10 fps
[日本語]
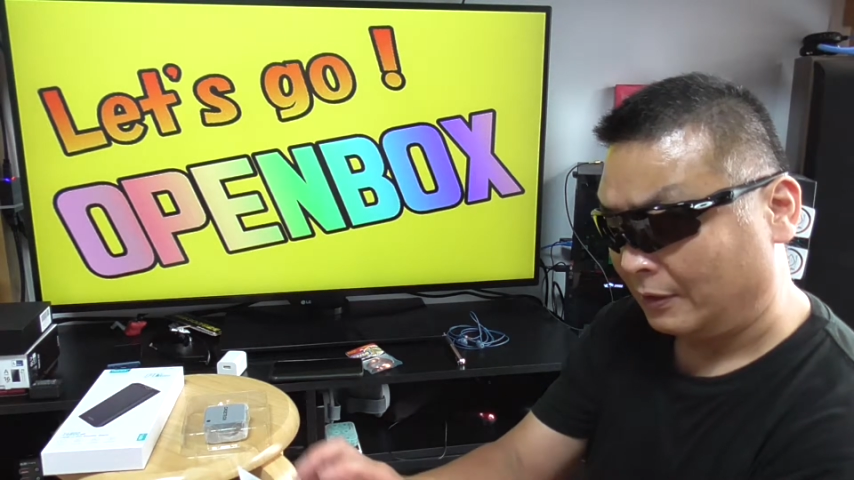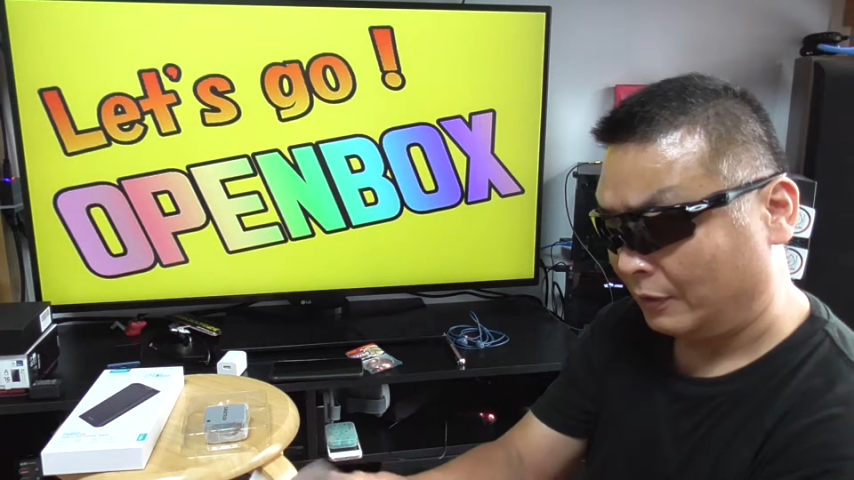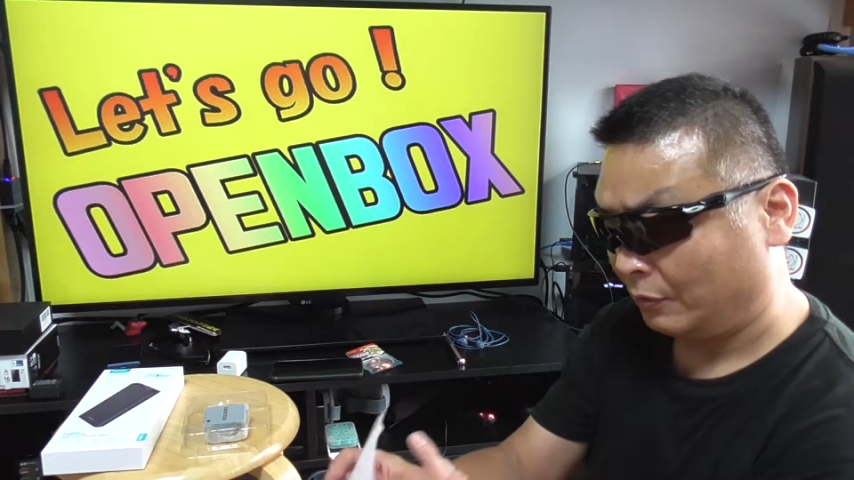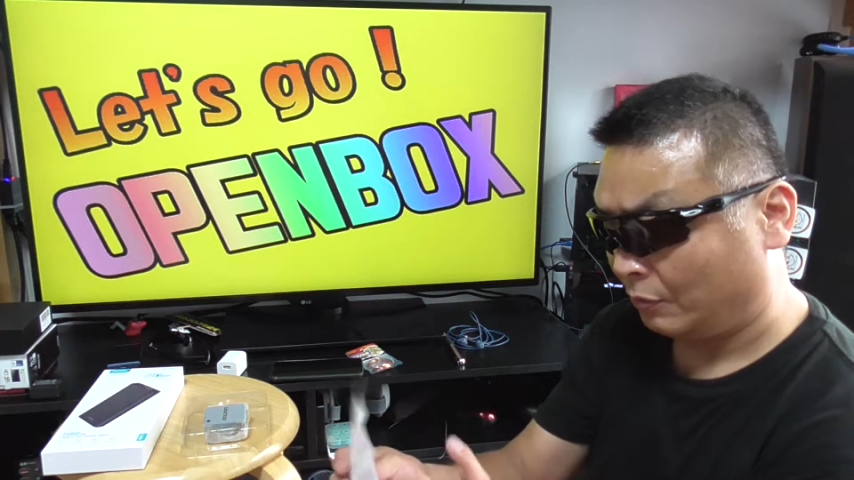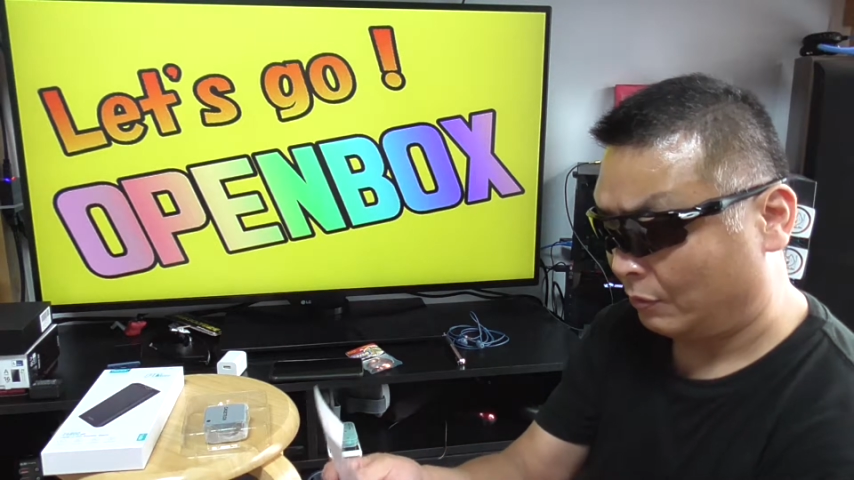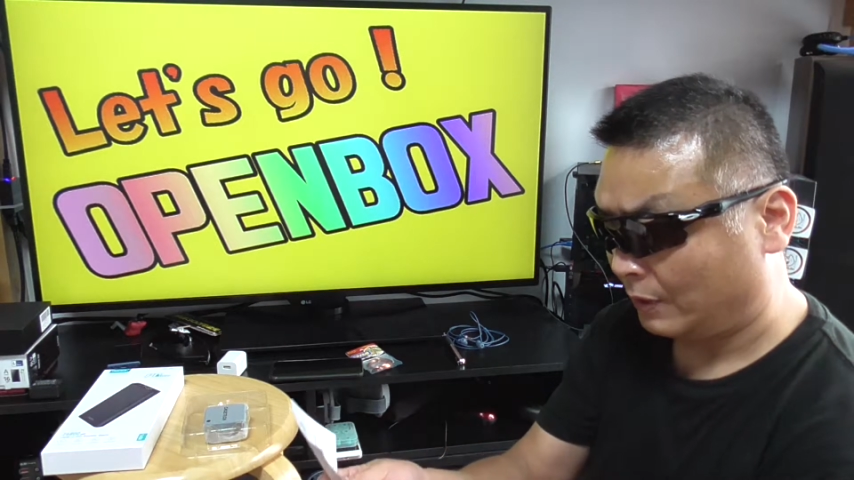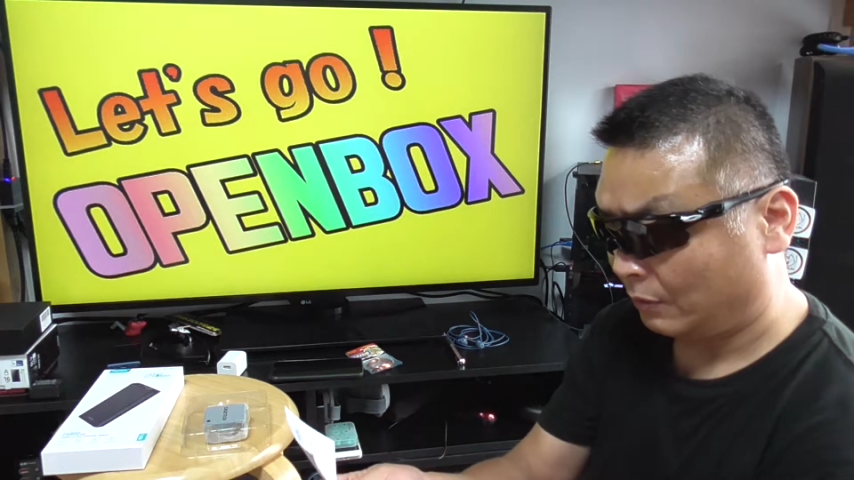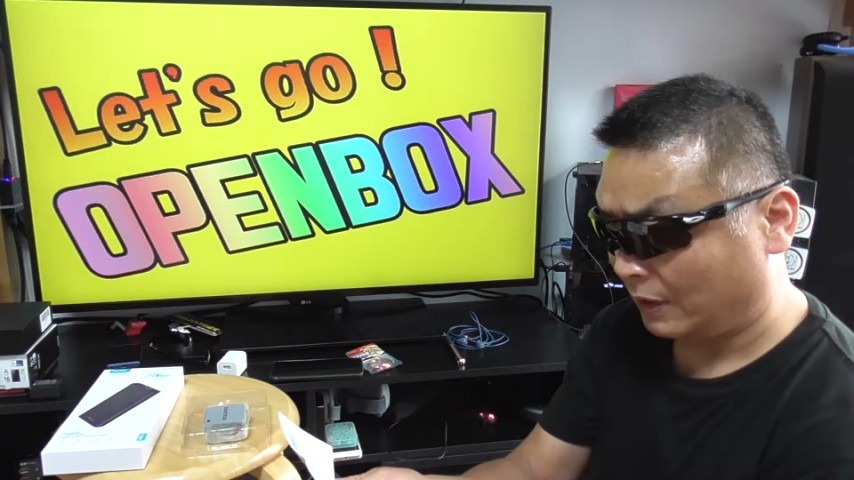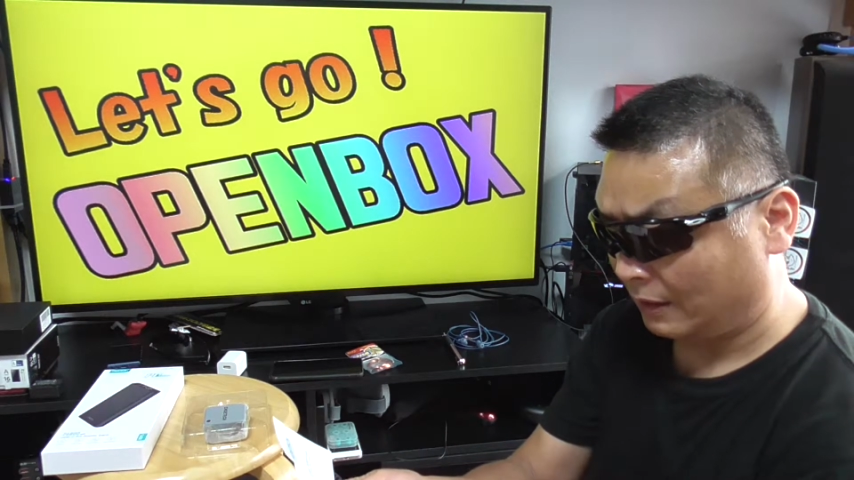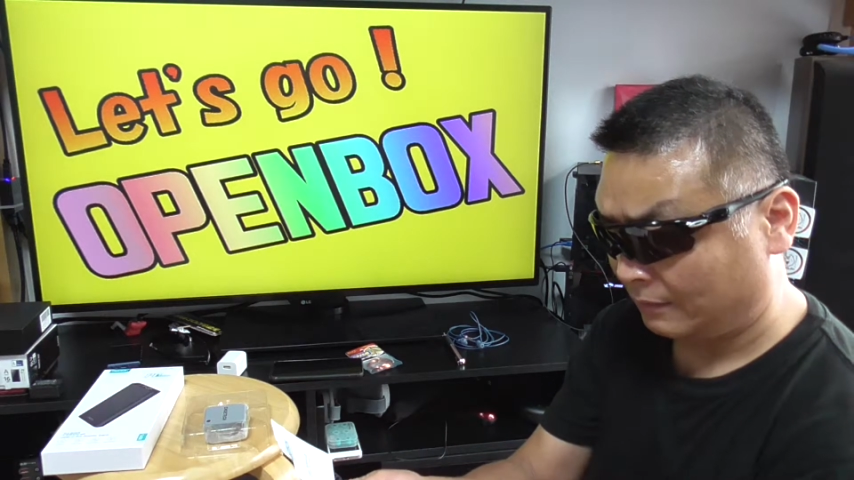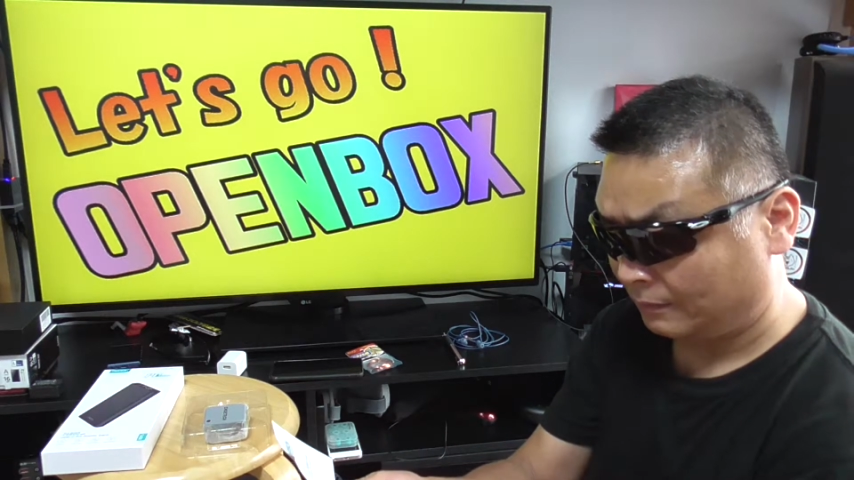日本語はどこだ